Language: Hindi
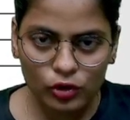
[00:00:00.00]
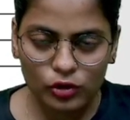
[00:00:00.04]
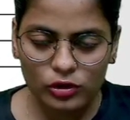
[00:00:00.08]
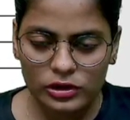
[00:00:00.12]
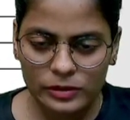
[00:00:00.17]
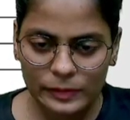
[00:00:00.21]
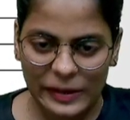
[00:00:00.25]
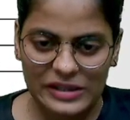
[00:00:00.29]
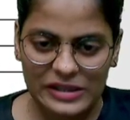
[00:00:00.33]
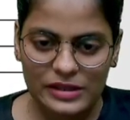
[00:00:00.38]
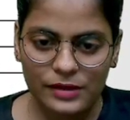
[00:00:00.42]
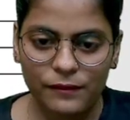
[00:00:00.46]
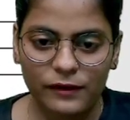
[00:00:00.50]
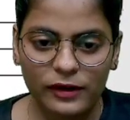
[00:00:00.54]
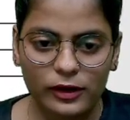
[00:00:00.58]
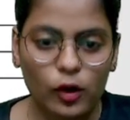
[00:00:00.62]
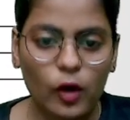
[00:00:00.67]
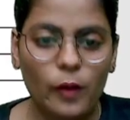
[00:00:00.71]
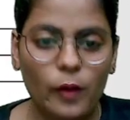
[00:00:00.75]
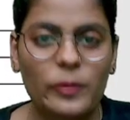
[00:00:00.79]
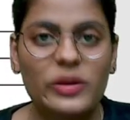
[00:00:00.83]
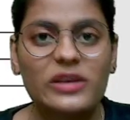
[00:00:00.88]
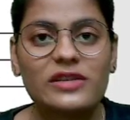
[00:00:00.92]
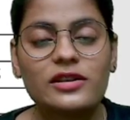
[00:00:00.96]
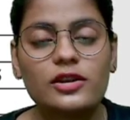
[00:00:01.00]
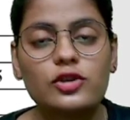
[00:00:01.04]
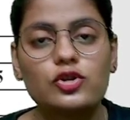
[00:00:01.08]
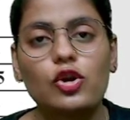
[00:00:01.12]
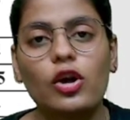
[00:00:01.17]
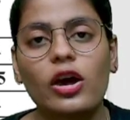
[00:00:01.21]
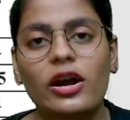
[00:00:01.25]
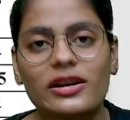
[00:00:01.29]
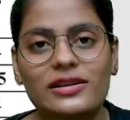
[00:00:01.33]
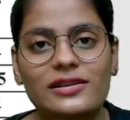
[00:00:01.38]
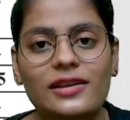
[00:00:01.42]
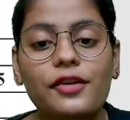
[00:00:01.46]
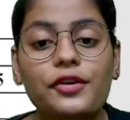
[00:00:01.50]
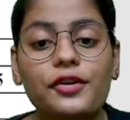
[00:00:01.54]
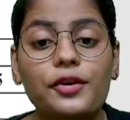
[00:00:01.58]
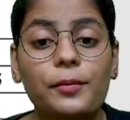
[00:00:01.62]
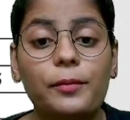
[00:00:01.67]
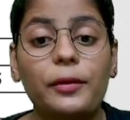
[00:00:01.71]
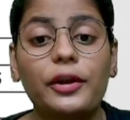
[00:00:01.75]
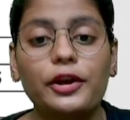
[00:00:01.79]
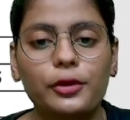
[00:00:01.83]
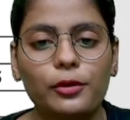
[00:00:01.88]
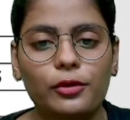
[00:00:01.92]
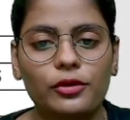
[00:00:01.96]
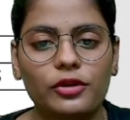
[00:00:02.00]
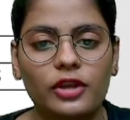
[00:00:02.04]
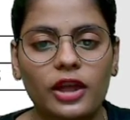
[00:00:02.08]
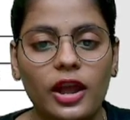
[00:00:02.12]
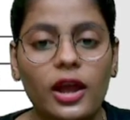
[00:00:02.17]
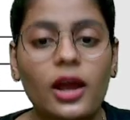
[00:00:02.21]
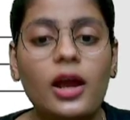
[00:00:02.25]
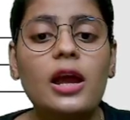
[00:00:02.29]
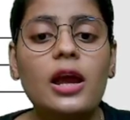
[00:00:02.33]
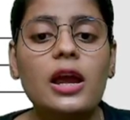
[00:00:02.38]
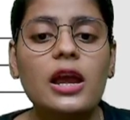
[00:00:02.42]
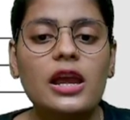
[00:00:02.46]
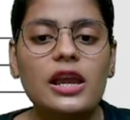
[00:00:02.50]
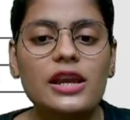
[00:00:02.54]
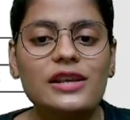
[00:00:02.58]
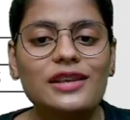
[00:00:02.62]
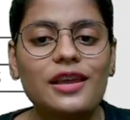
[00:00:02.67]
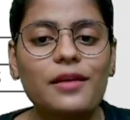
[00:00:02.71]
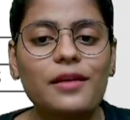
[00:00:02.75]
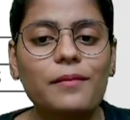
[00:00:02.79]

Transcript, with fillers: स्पेसिफिक टॉपिक से जो हर साल रिपीट होते हैं इसके